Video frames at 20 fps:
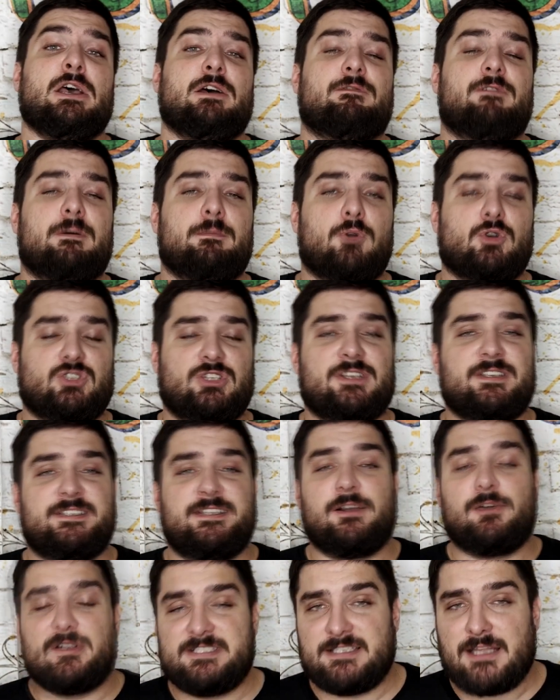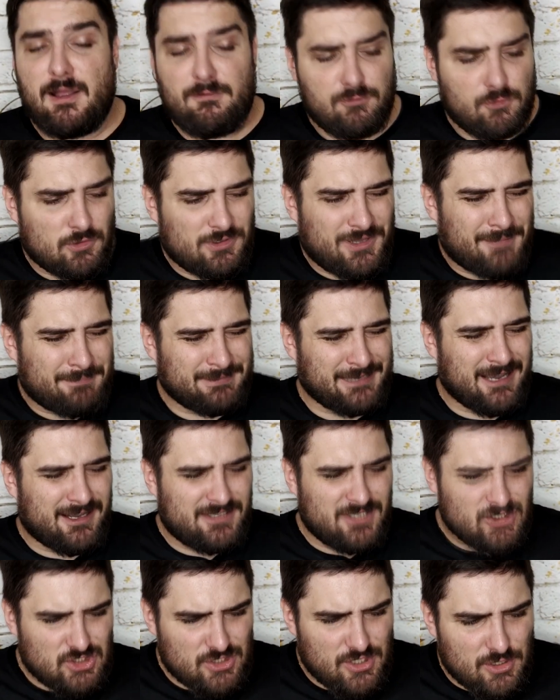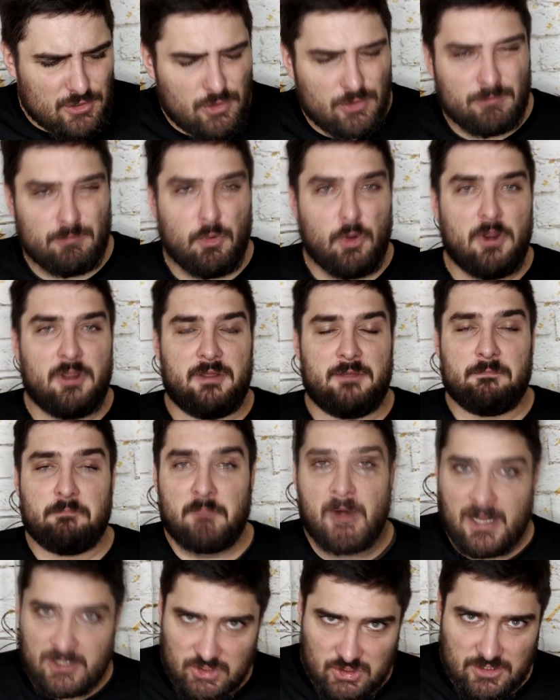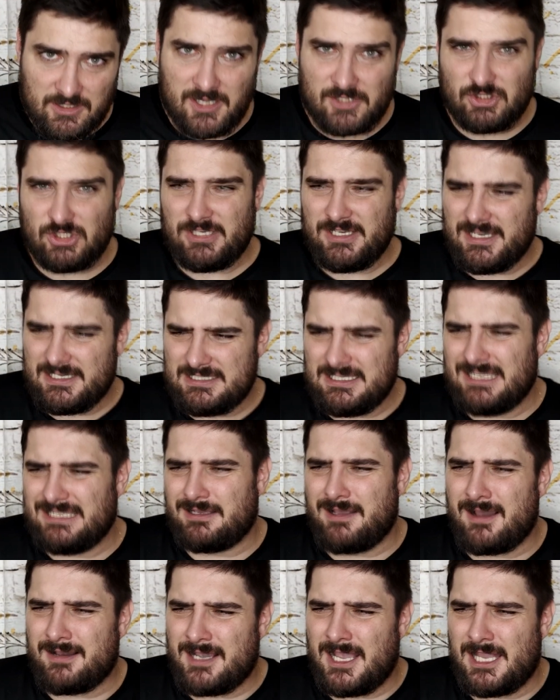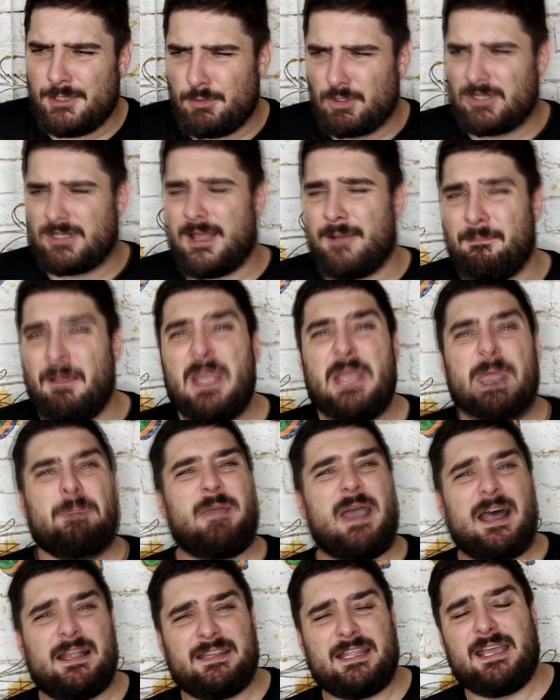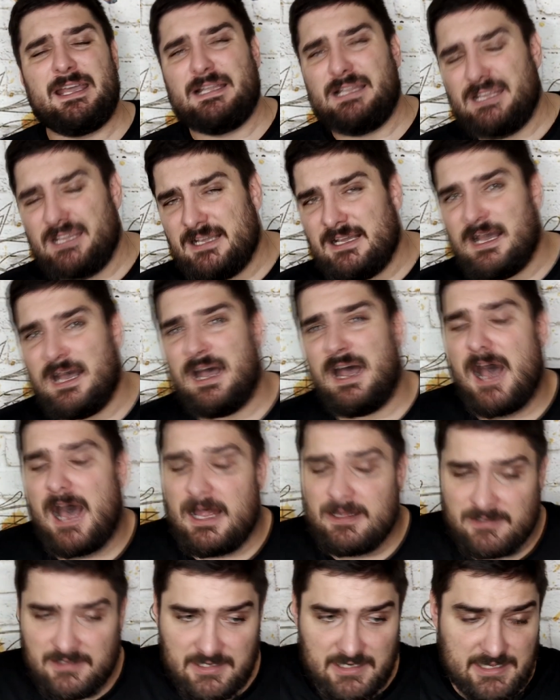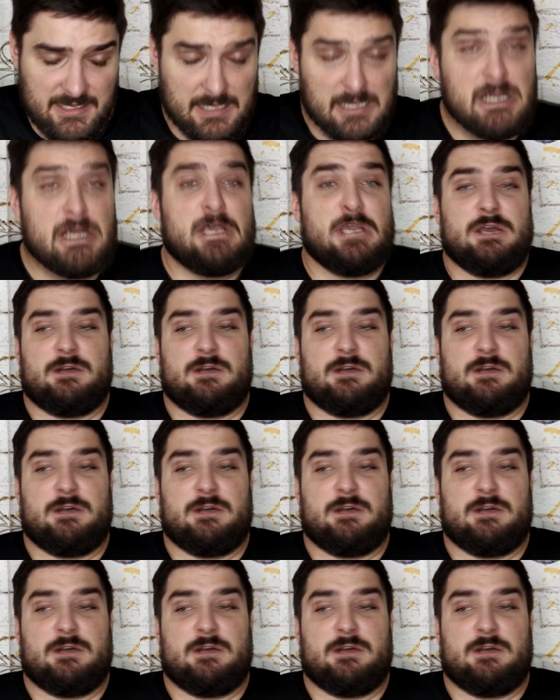Вы можете сделать ставку на практически любой матч, даже если это какая-нибудь там пятая лига Англии.